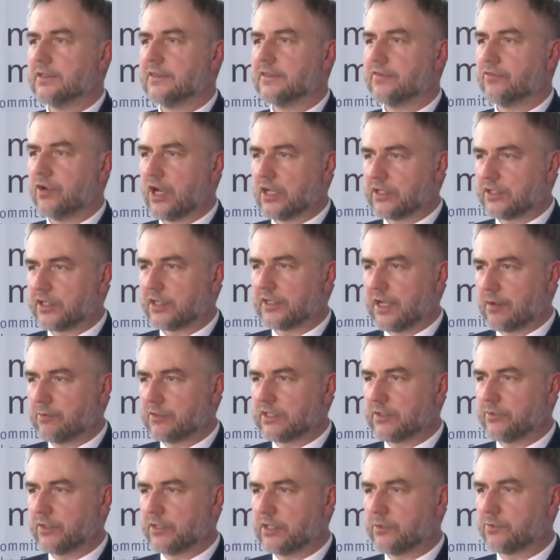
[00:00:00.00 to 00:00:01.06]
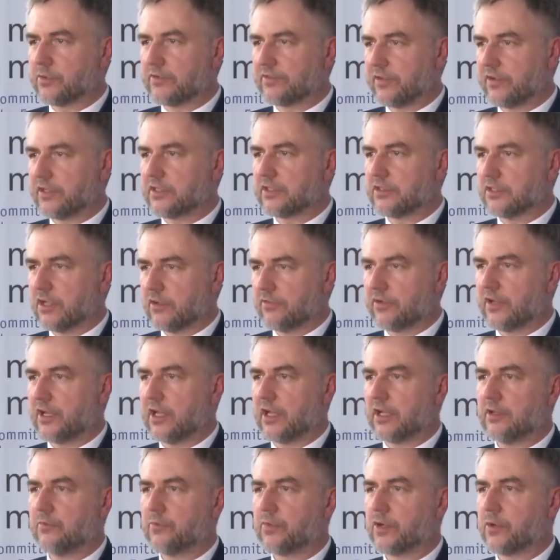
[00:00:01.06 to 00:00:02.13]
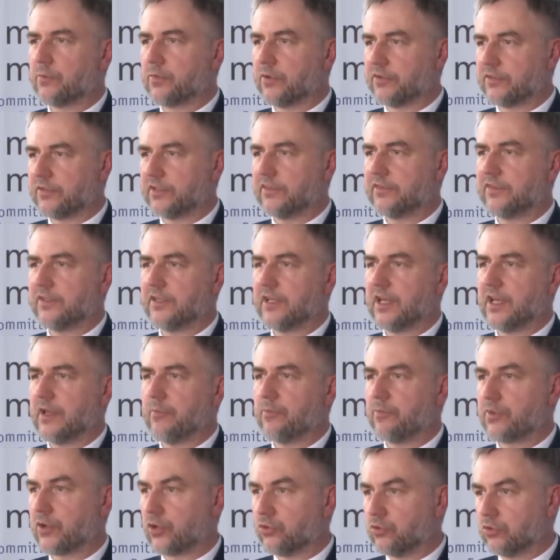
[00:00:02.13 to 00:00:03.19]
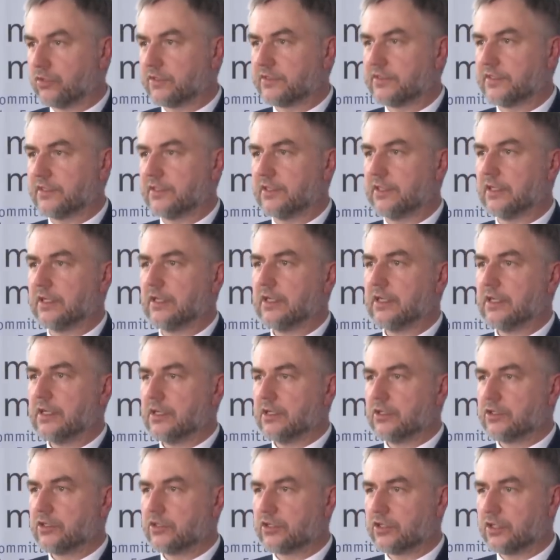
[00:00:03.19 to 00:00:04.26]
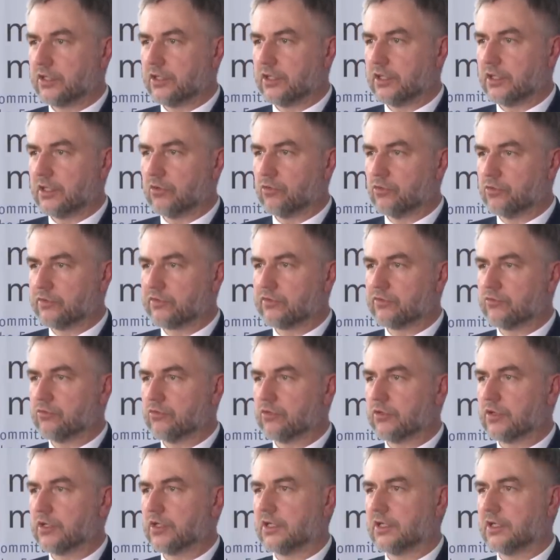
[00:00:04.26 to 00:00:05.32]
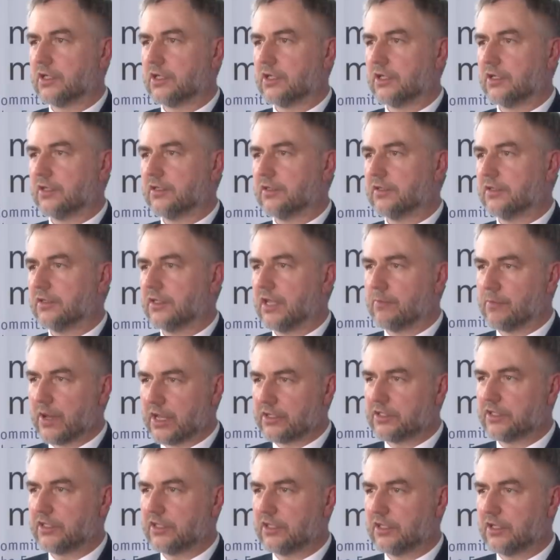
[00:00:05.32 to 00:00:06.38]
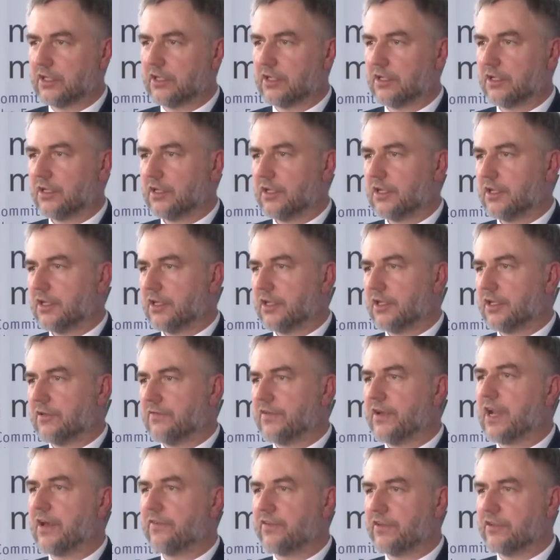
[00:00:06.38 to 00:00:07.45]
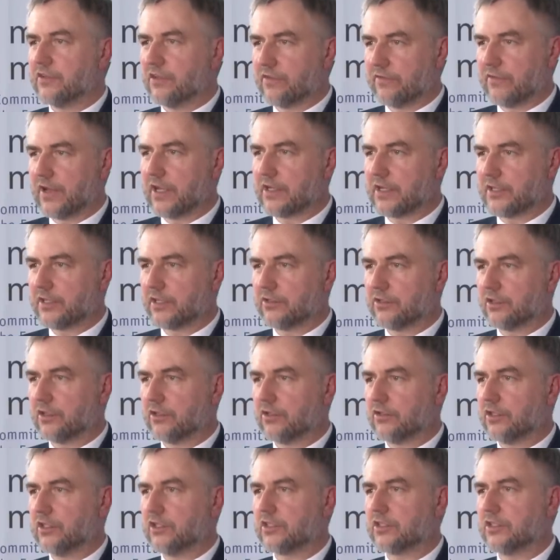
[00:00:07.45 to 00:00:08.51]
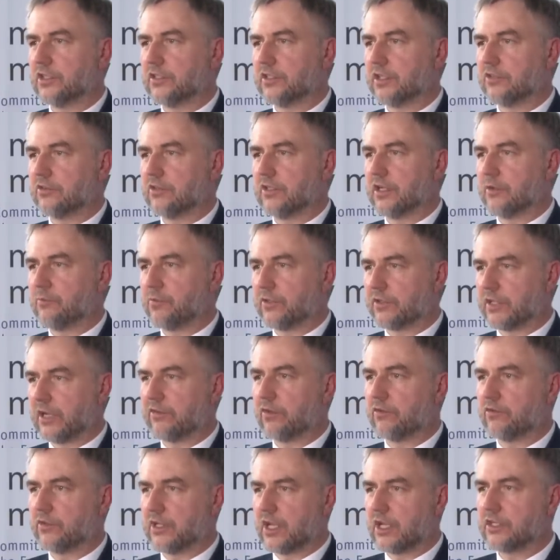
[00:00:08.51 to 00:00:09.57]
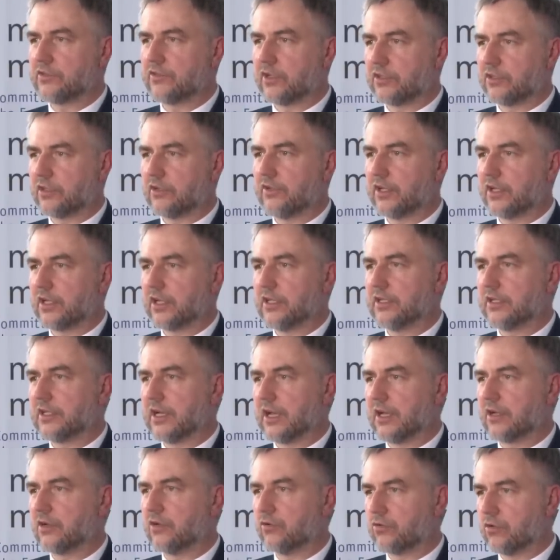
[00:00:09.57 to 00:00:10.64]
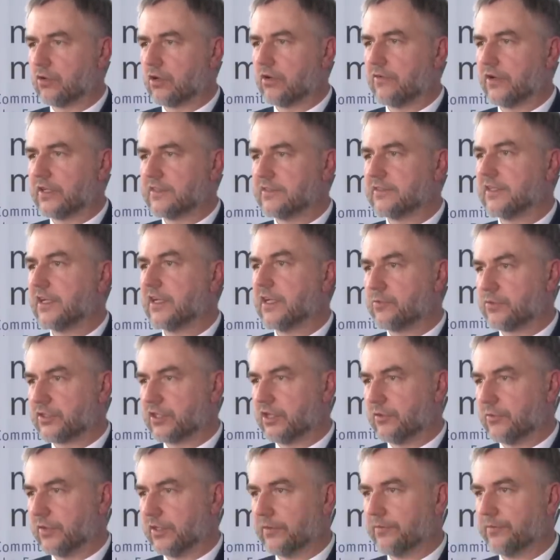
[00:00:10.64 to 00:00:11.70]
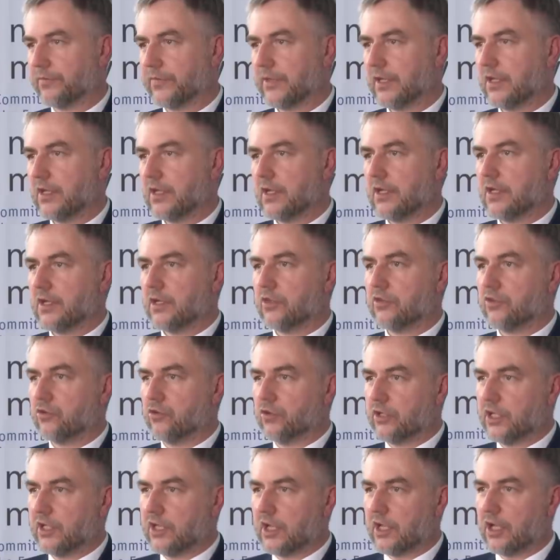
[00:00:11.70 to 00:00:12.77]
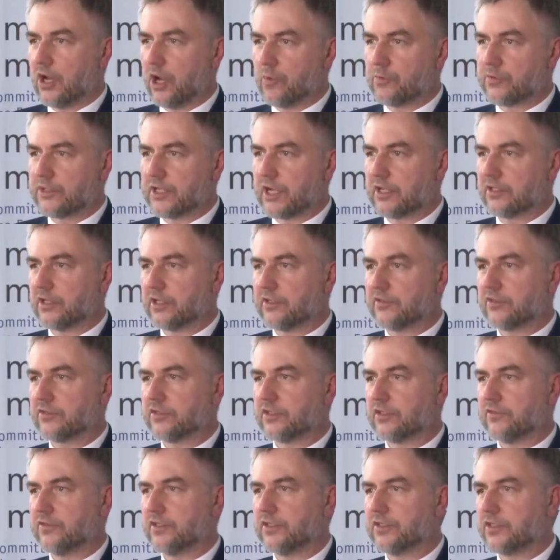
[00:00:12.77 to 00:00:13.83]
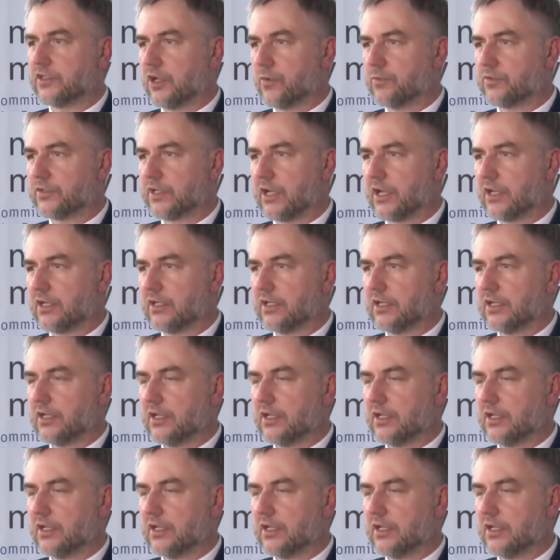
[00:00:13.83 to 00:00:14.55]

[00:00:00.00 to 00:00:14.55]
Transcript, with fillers: zwłaszcza tam, gdzie będą powstawać nowe propozycje produkcji czy usług najbardziej wyrafinowane technologicznie, te, które potrafią na światowych rynkach konkurować z najlepszymi. Drugi obszar to jest oczywiście obszar